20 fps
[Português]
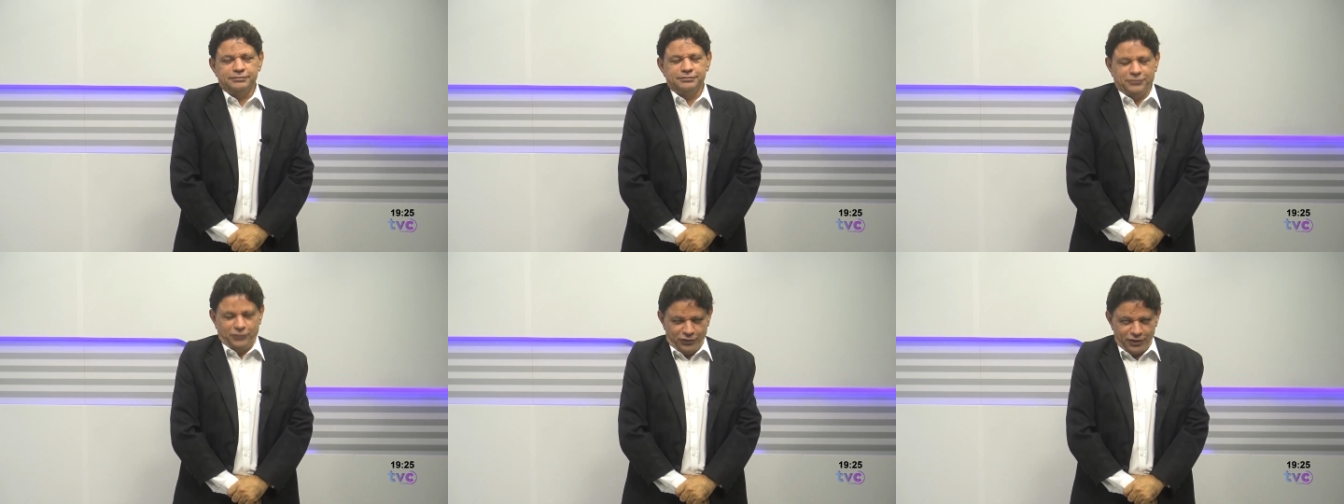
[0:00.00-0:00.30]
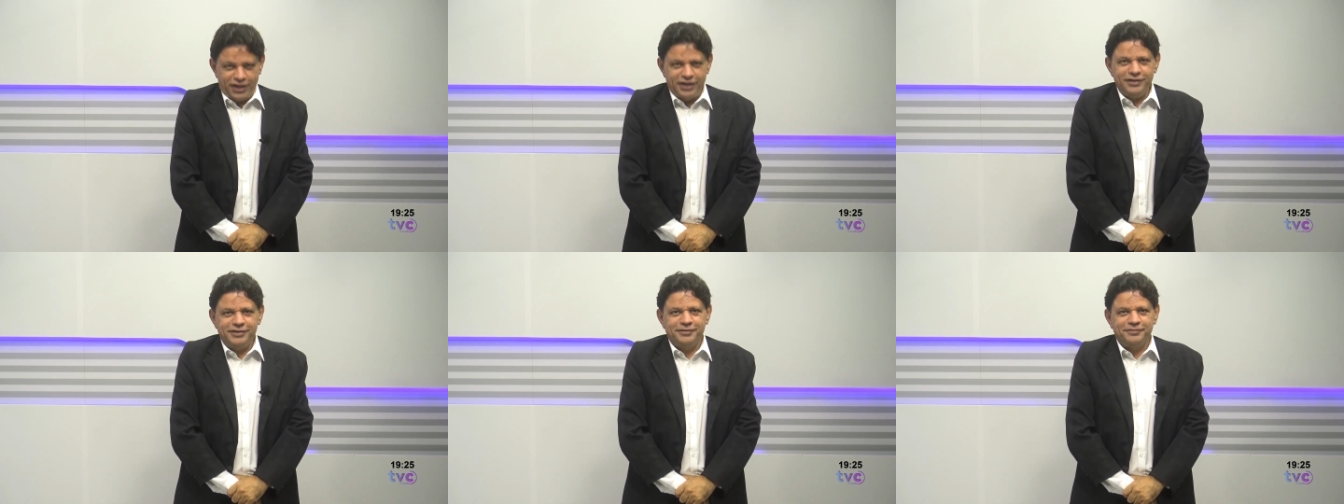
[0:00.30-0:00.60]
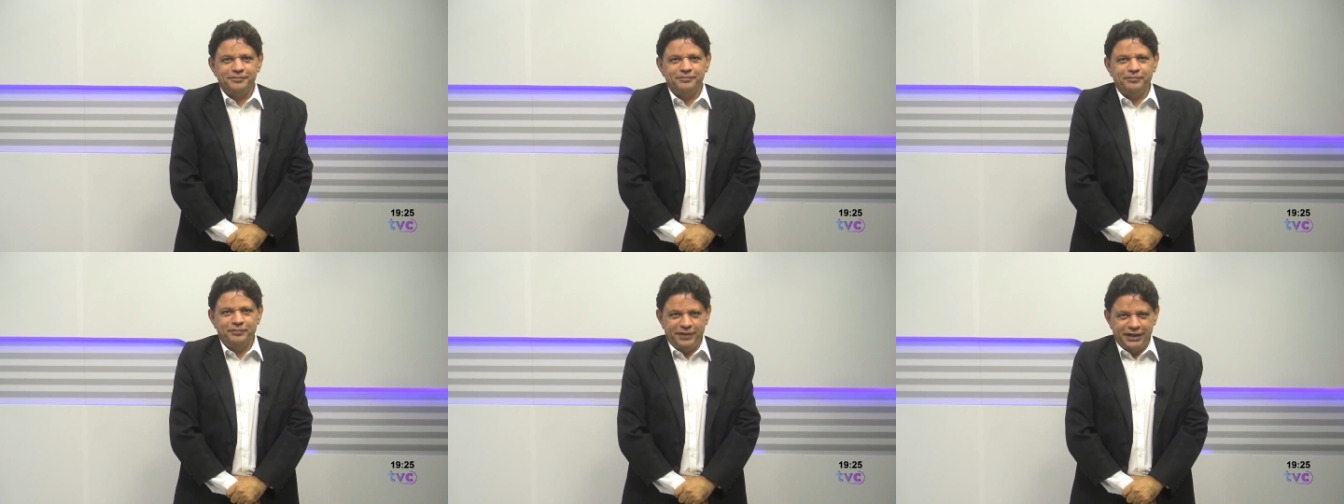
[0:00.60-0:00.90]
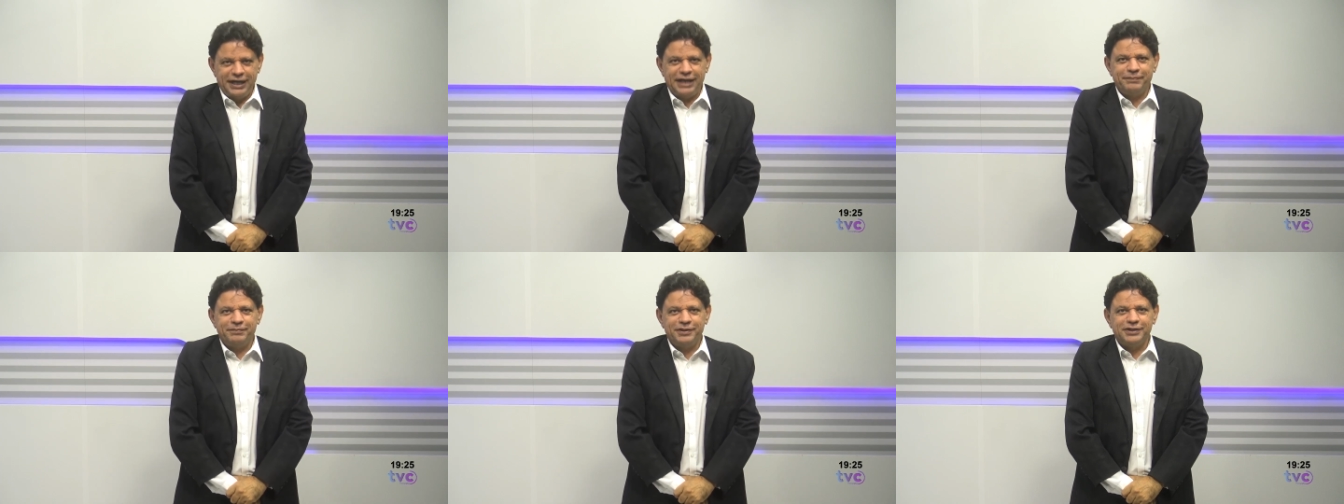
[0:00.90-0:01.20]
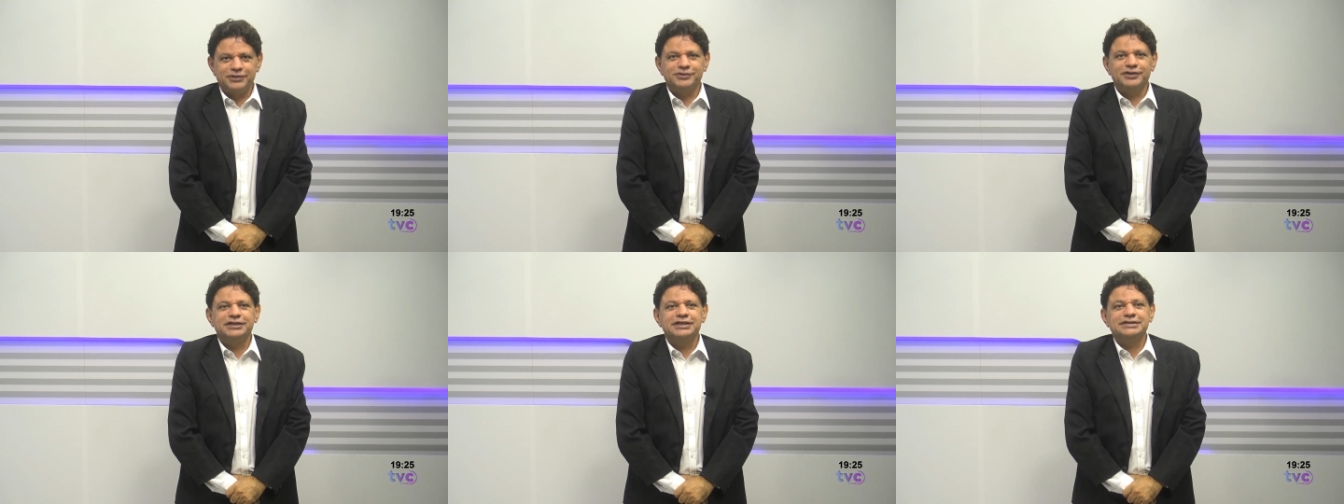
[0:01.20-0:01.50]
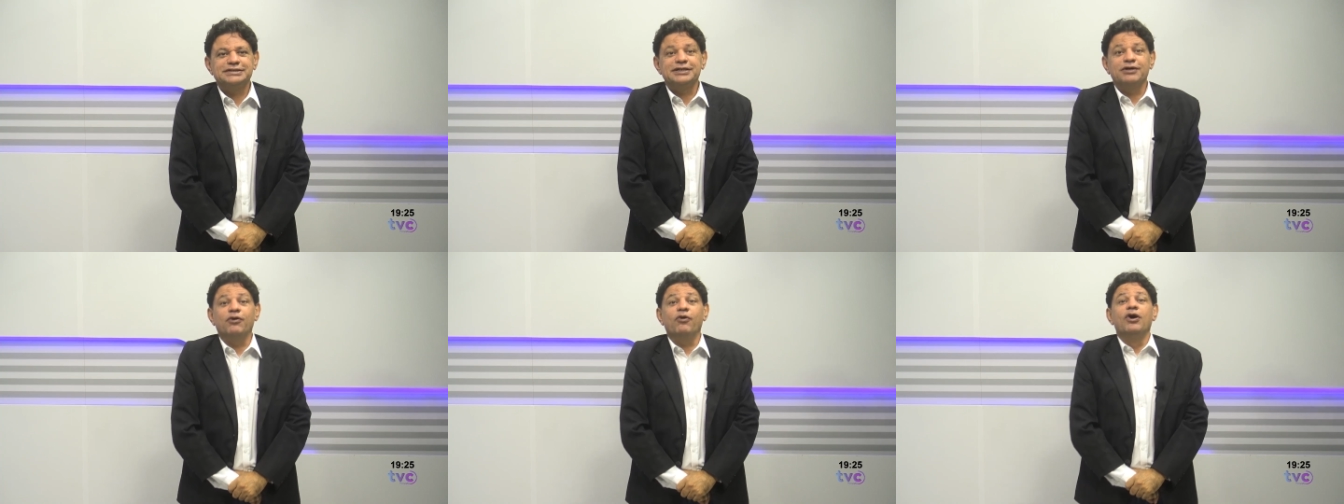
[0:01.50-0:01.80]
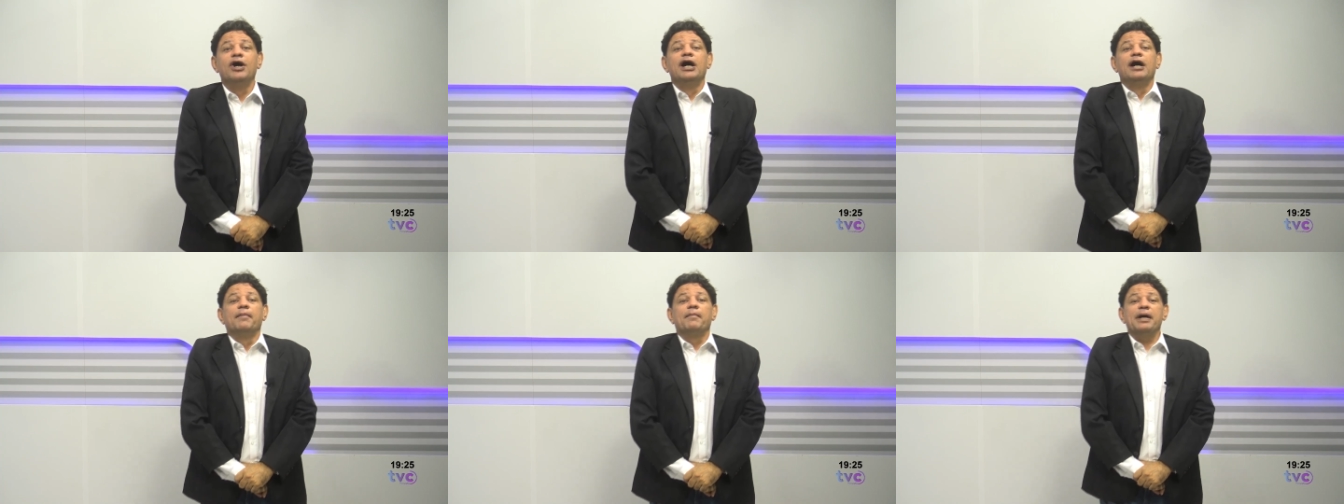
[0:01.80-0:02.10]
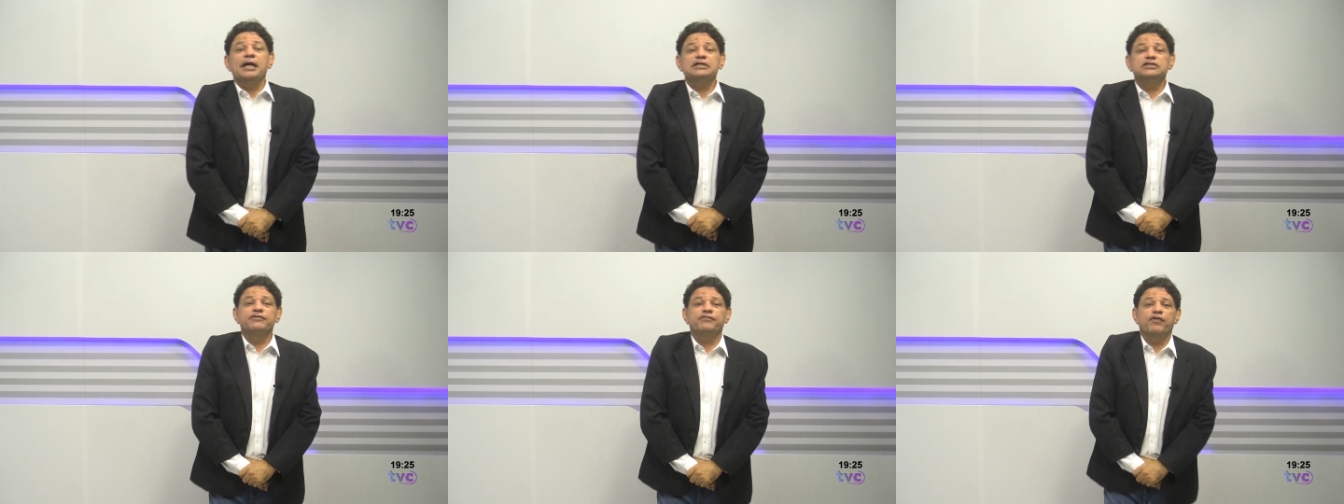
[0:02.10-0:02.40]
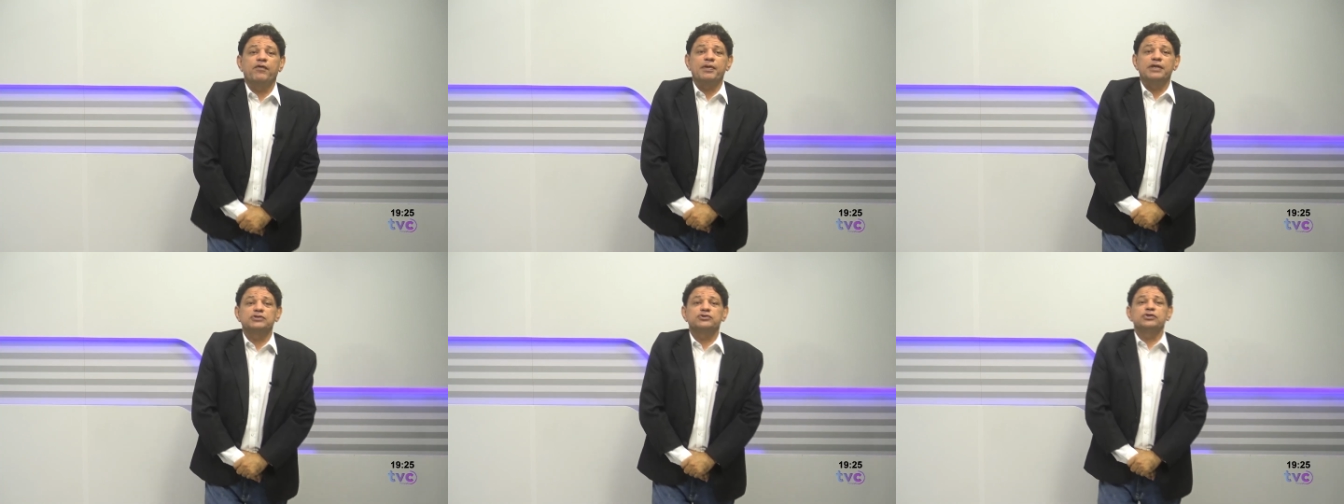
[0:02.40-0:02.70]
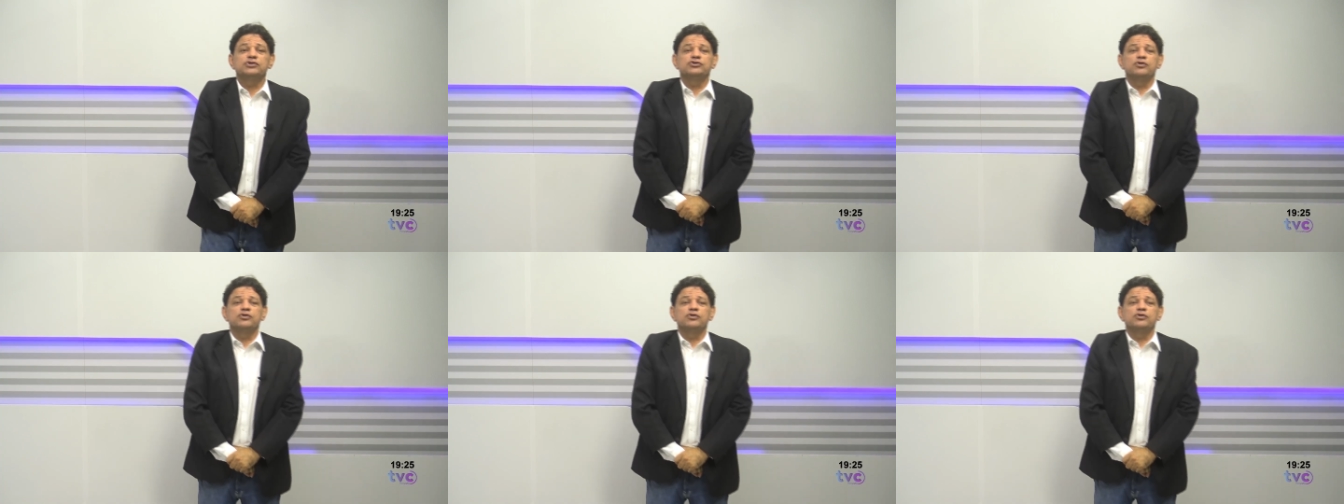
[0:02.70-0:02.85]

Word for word: ok? Obrigado pela sua atenção. Mais informações